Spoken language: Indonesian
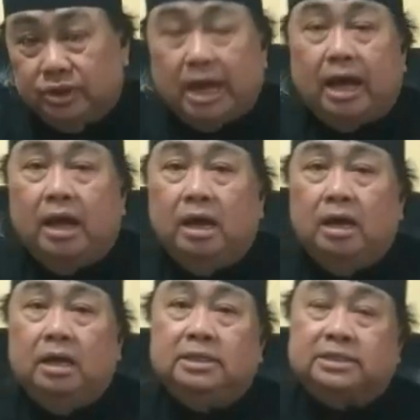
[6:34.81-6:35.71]
Nah,
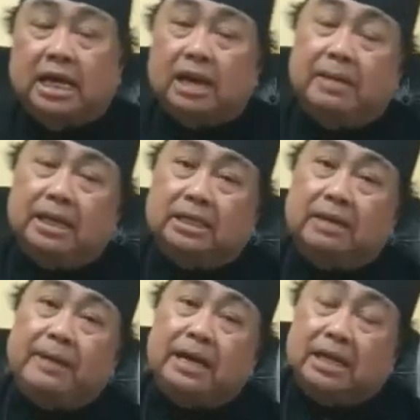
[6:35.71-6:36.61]
sekarang mari
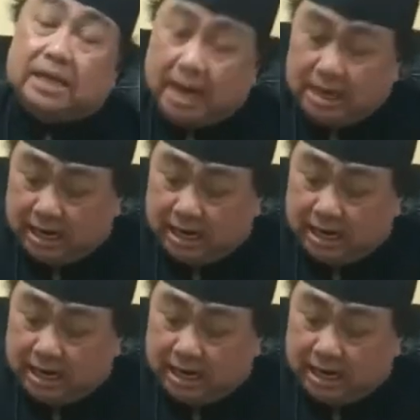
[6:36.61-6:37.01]
kita bandingkan